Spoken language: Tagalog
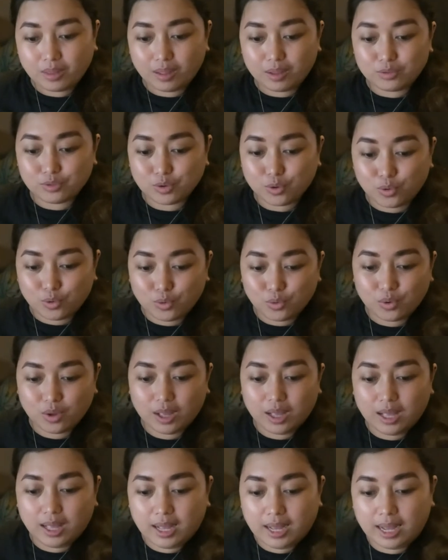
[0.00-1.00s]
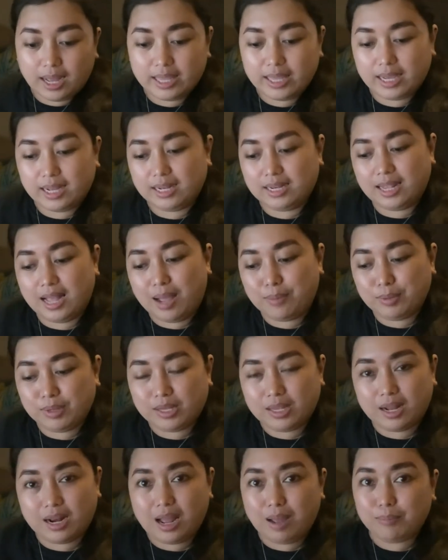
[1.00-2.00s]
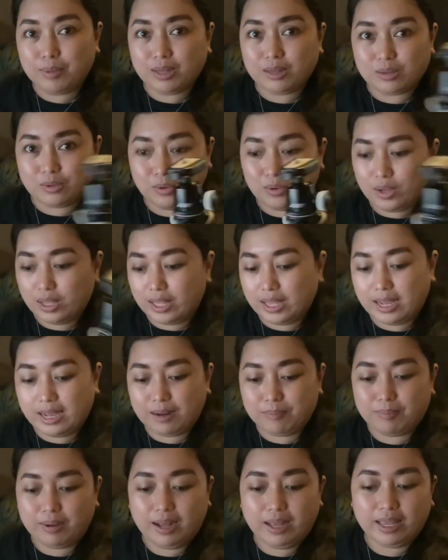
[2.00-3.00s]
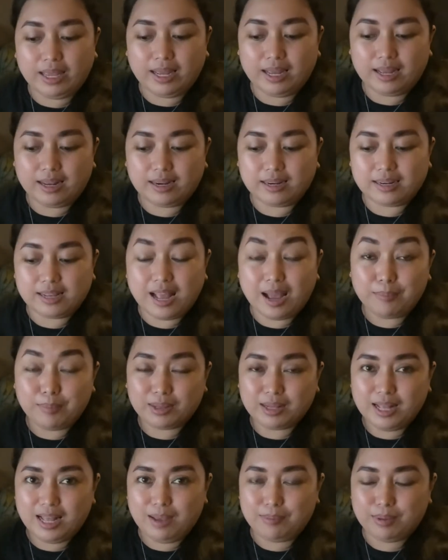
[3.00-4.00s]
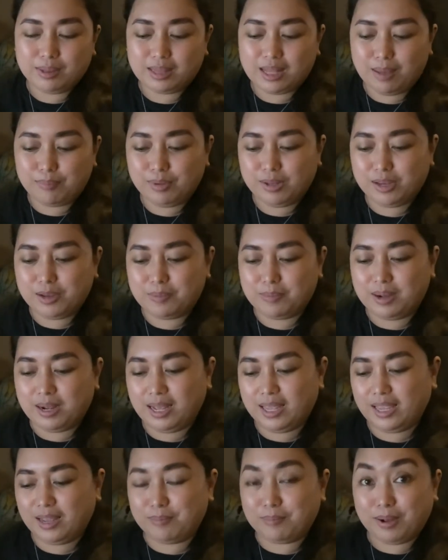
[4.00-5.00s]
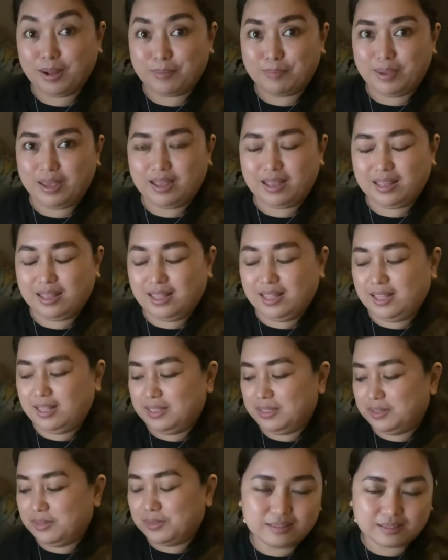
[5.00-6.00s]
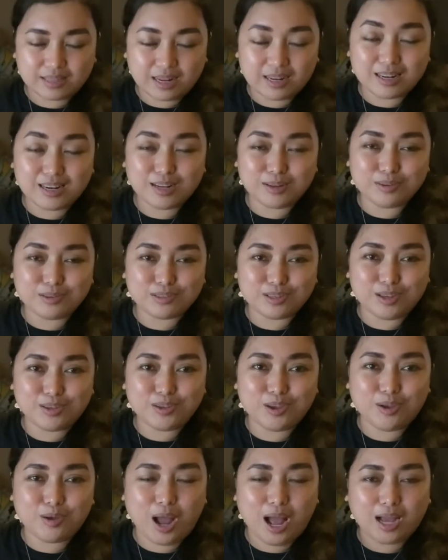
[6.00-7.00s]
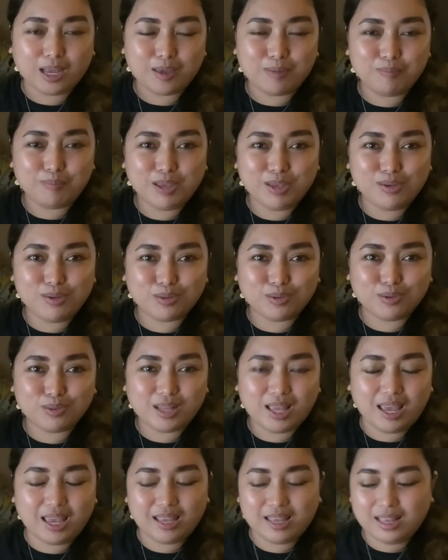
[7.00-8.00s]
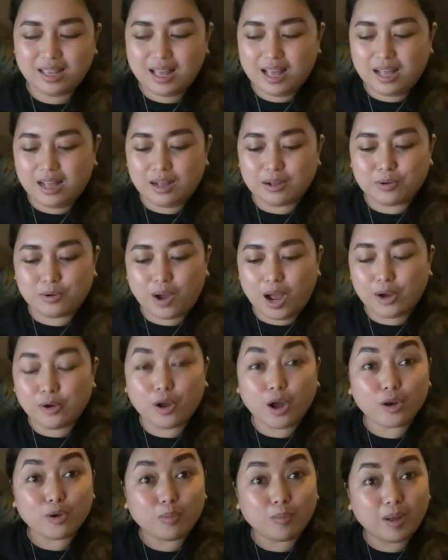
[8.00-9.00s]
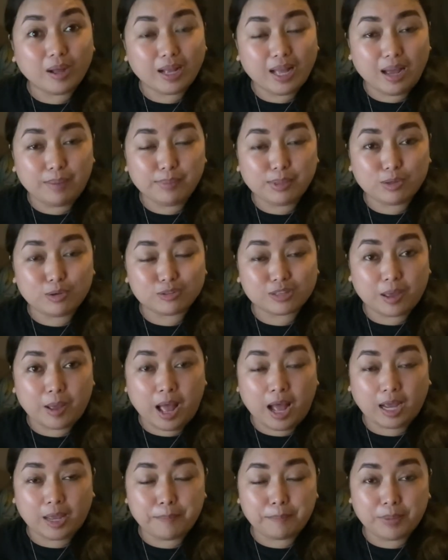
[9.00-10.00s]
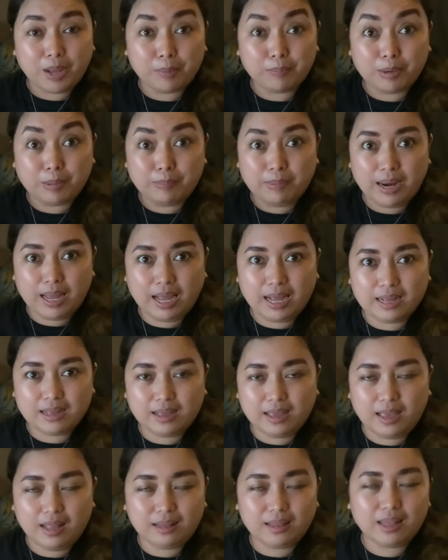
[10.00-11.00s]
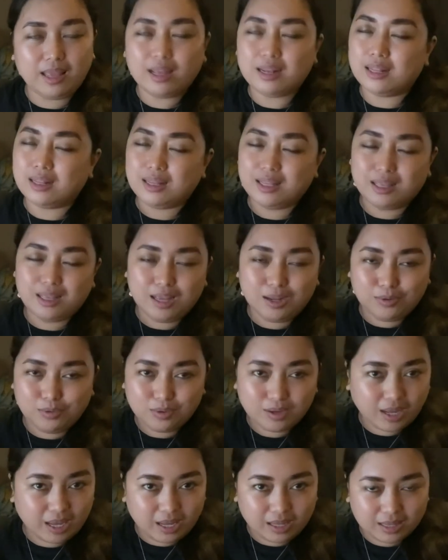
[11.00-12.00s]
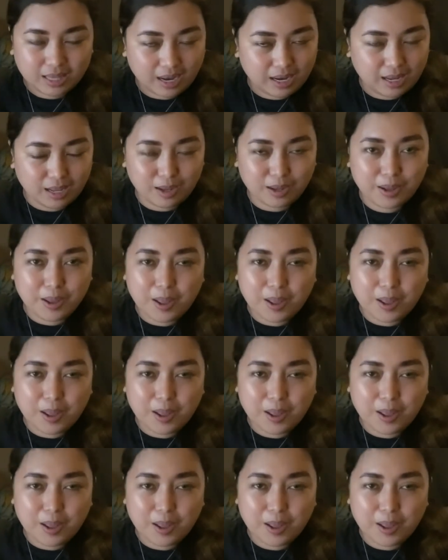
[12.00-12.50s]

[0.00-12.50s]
So, ayan, gamit niya namin to. Ayan, mga yan. Gamit-gamit namin yung mga yan, mga bear. Sana nagustuhan niyo yung aking video today kung ano-ano magamit ko sa akin pagbablog and then hindi ganun kadali